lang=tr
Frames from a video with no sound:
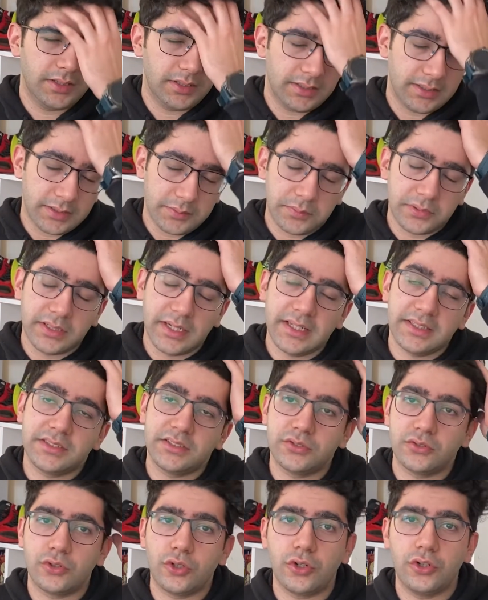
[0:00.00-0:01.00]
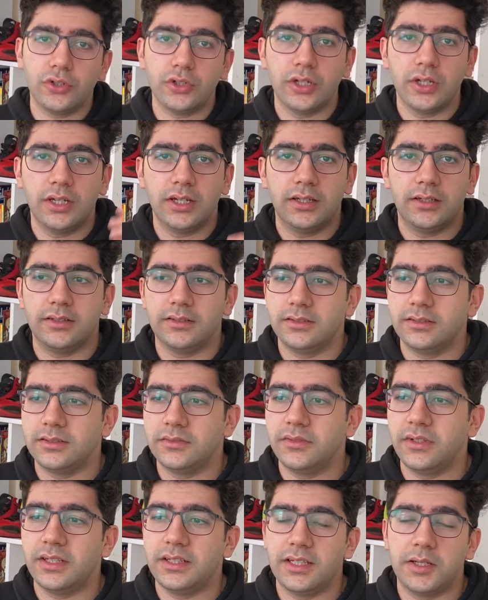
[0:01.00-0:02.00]
Brandon Roy
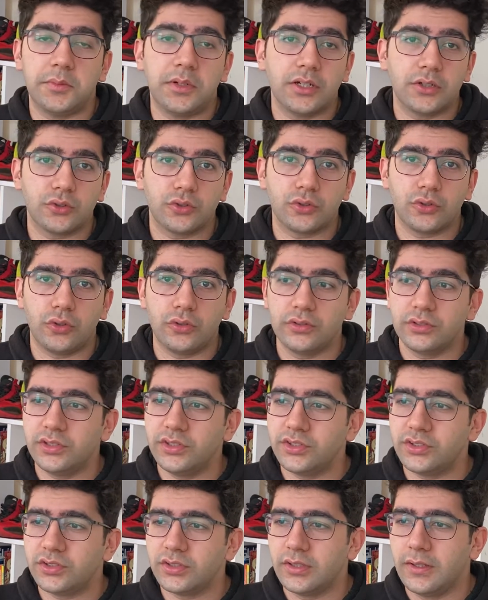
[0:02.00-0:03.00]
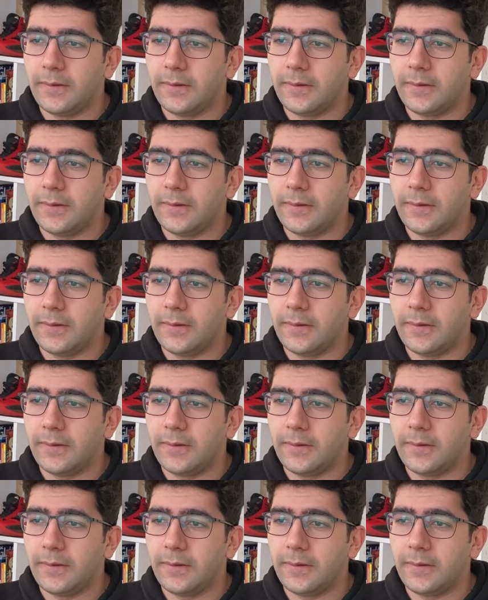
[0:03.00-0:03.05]
ve Lamarcus Aldrich